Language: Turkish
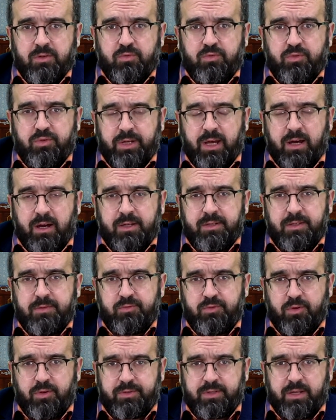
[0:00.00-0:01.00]

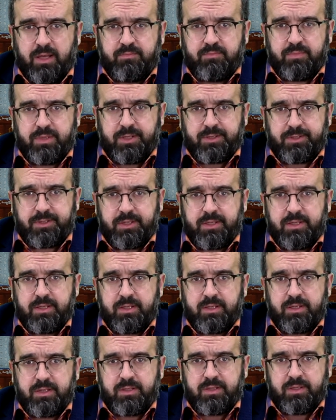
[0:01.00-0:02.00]
Kur'an'ın dörtten
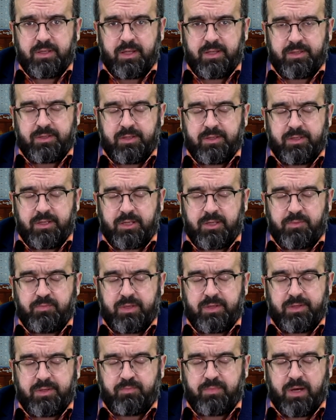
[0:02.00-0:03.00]
birisi ne dedik
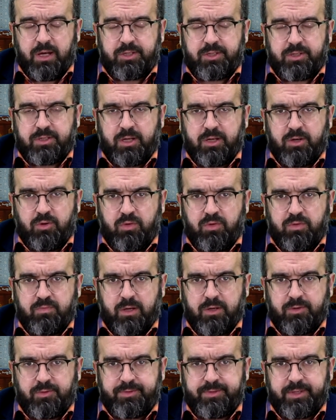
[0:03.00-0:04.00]
bir başta
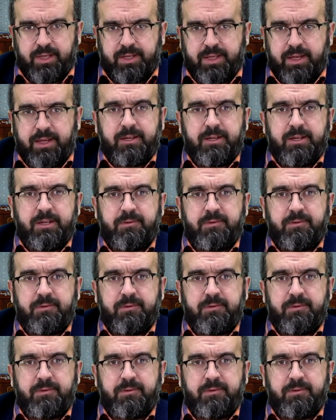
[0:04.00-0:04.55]
olmak üzere